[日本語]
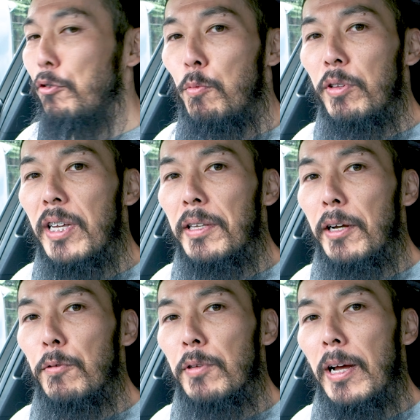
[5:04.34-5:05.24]
と思ったんだ
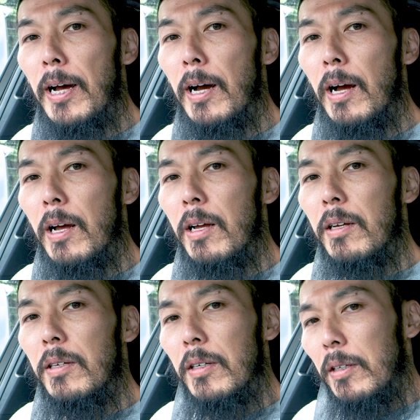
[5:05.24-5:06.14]
けどな。
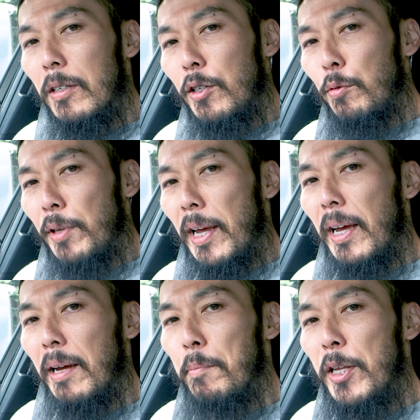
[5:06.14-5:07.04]
ちょっと
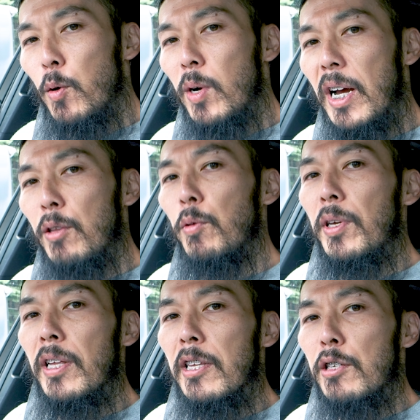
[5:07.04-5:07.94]
ね、メノウガイドの
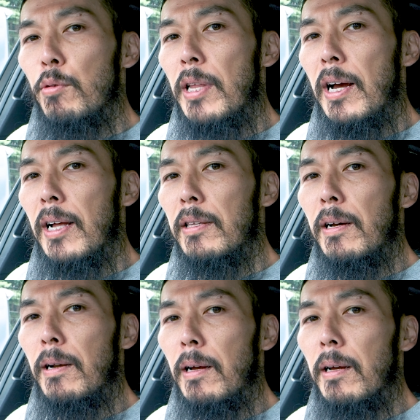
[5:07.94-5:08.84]
件で相談があった
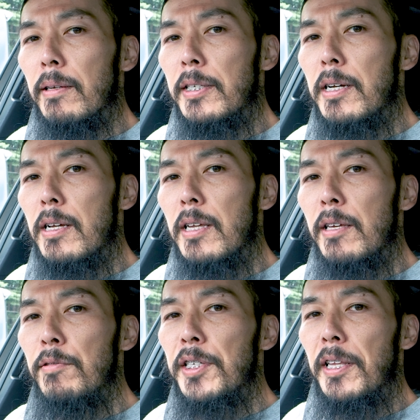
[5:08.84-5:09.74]
から、石川さん
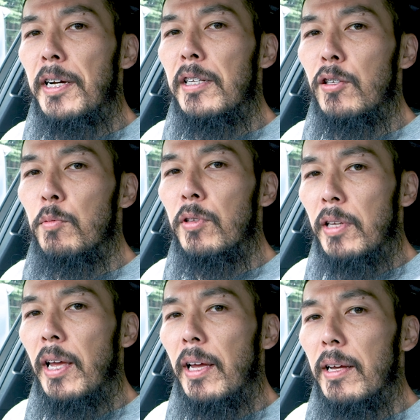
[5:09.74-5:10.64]
いるんじゃないかなと思っ
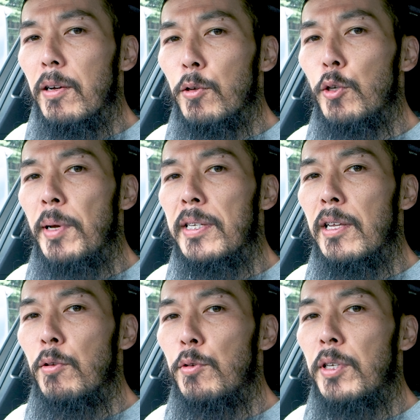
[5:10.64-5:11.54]
て、お蕎麦屋
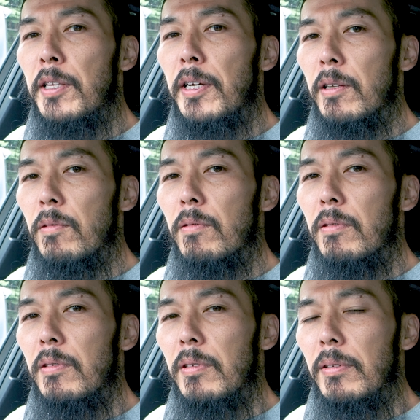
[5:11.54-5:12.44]
さん覗いたんだけど、
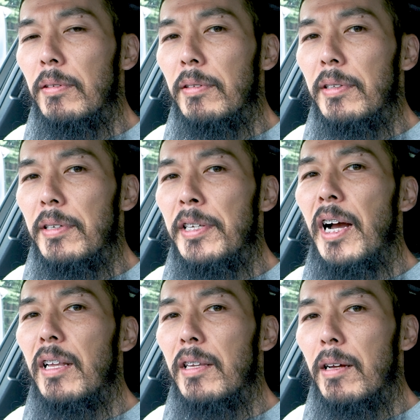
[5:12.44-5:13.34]
い
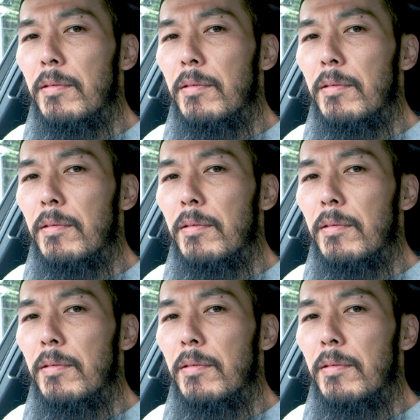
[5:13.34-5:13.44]
なかった。